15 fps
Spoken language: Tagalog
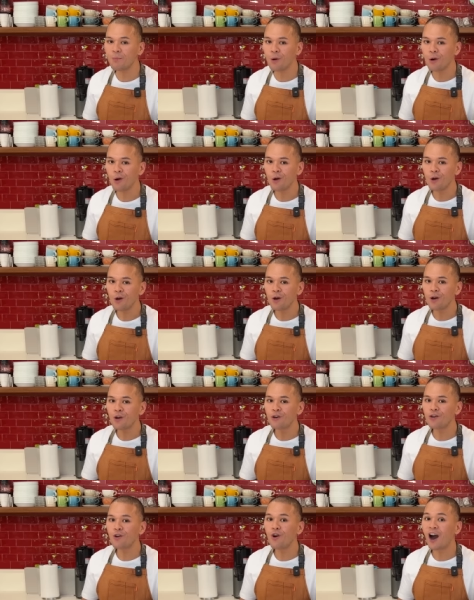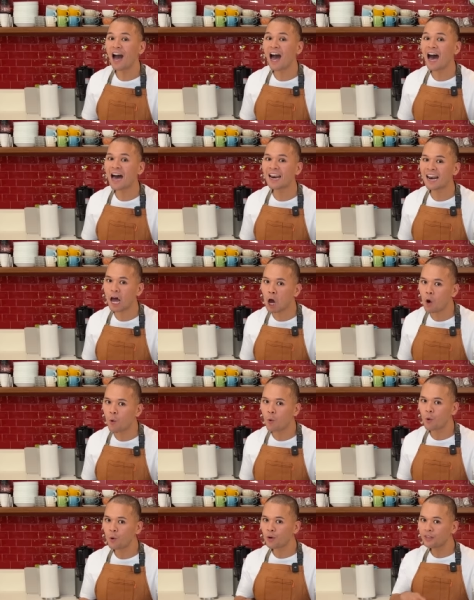mo yung
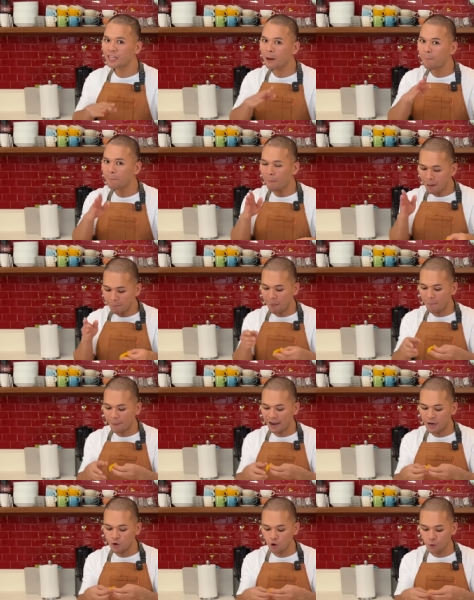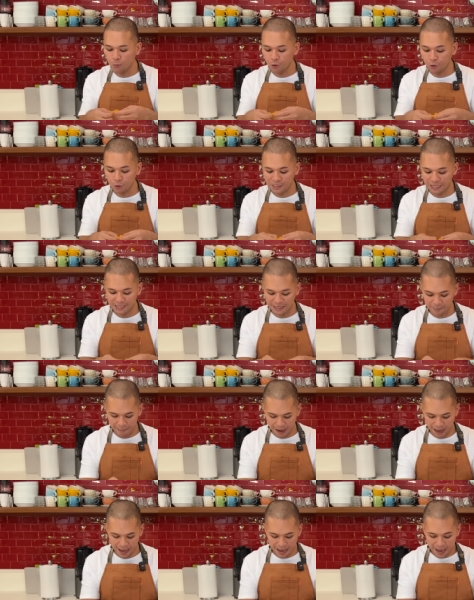araw ng pagpapahinog mo dun sa
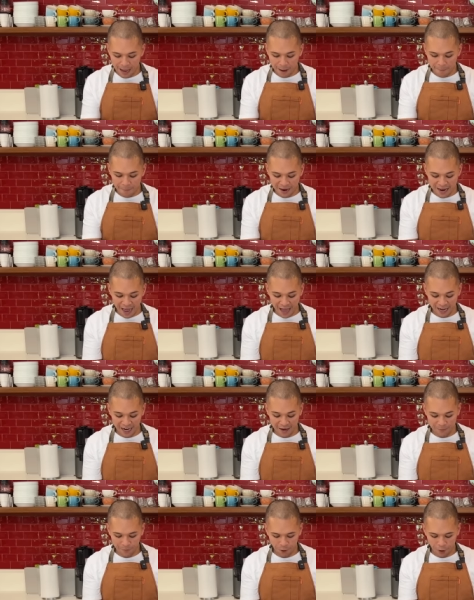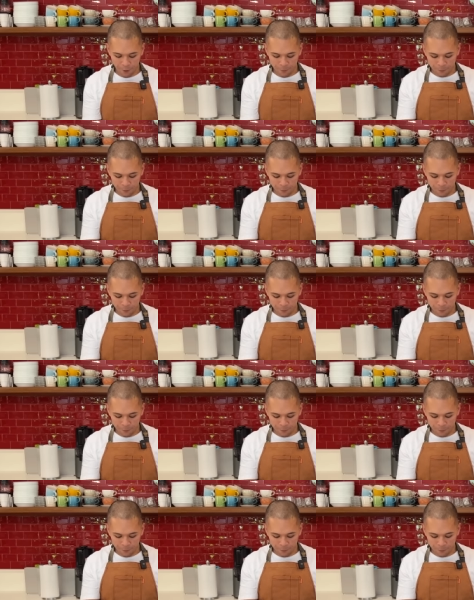saba, bilangin mo.